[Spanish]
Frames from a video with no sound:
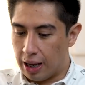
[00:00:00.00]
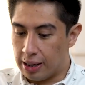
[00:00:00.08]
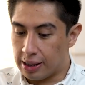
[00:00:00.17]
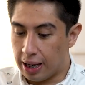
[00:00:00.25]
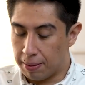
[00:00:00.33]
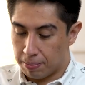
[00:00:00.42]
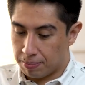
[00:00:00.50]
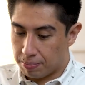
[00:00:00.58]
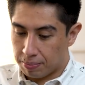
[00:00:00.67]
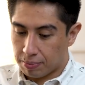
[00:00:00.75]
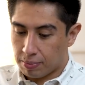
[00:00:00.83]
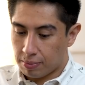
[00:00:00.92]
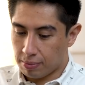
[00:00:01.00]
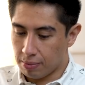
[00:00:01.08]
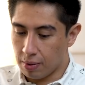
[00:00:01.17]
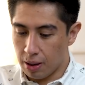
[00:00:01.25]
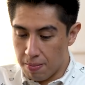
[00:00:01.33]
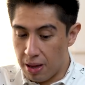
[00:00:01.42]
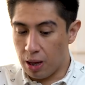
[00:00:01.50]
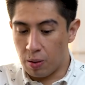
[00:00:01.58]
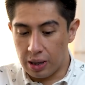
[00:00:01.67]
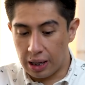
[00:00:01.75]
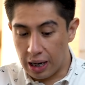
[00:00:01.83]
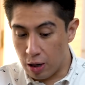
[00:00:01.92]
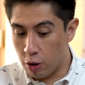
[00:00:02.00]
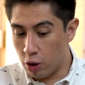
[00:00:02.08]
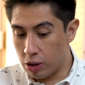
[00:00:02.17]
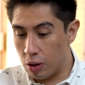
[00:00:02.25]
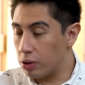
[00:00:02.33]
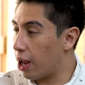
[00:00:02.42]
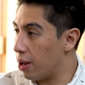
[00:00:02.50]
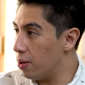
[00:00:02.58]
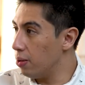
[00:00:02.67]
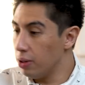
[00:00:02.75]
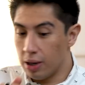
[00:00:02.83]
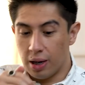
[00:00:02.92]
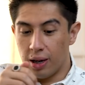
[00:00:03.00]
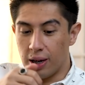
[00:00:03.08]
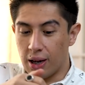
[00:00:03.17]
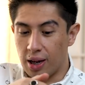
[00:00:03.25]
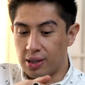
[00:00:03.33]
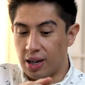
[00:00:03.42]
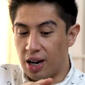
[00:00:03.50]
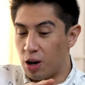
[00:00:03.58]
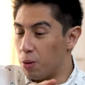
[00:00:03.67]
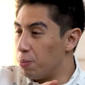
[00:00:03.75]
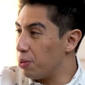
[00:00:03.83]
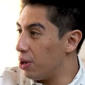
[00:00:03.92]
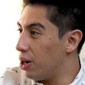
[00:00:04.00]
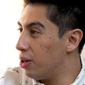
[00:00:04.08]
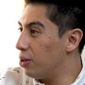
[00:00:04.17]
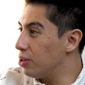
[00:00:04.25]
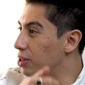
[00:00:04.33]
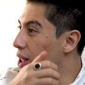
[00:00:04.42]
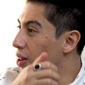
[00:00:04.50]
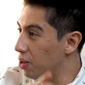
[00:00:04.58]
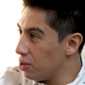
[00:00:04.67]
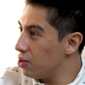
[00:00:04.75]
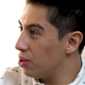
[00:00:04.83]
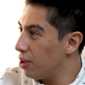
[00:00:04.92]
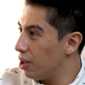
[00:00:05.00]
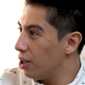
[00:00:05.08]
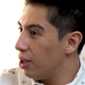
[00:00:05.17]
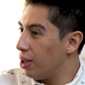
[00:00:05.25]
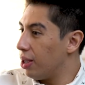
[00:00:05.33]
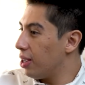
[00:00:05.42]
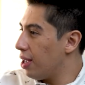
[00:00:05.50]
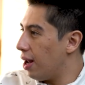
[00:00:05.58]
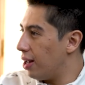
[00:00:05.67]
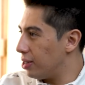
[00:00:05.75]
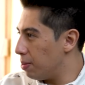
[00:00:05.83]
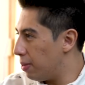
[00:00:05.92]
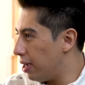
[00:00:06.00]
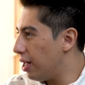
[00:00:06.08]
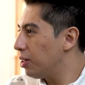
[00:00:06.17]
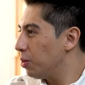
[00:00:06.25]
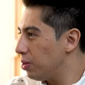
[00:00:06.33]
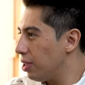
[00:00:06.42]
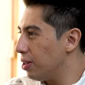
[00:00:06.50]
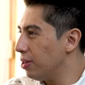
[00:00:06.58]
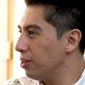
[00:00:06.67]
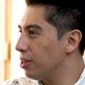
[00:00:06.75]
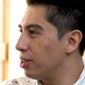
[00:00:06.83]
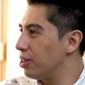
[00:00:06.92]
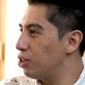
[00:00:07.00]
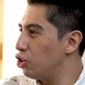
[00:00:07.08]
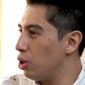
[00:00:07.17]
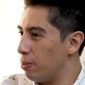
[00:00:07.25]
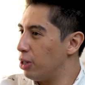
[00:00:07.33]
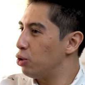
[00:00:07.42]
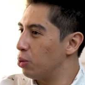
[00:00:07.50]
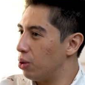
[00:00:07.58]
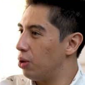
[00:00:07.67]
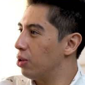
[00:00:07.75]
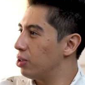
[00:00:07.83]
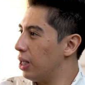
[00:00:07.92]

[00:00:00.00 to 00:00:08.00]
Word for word: es que me di cuenta que el niño Dios se nos cayó y se le rompieron los dedos y a la semana tu tío se machucó los